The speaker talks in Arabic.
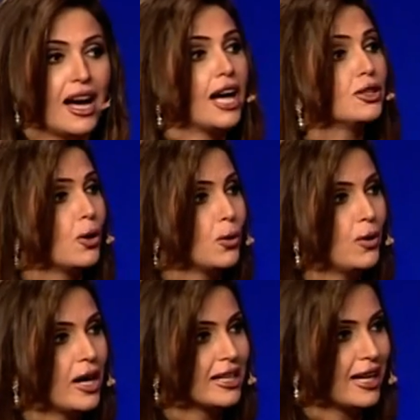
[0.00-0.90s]

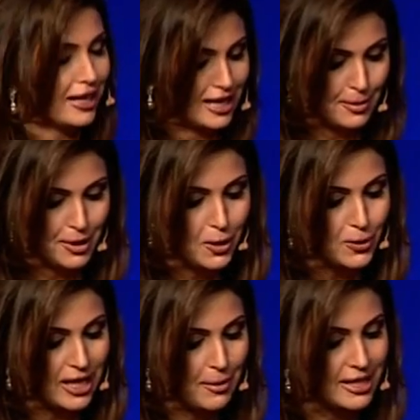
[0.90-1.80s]
أدعو الإعلامي
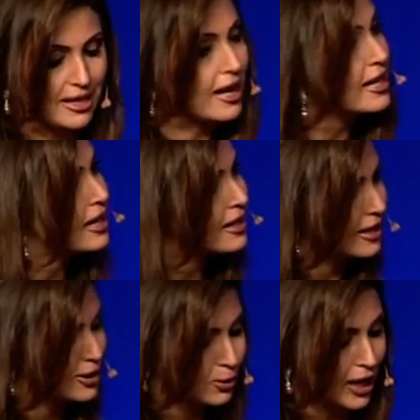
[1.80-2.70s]
أسامة سرايا
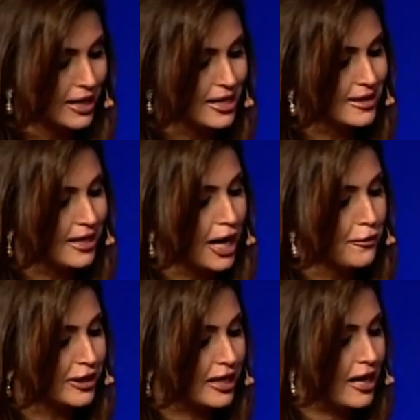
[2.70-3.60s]
رئيس تحرير
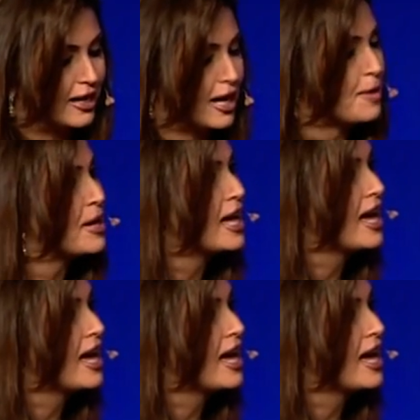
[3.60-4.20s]
صحيفة الأهرام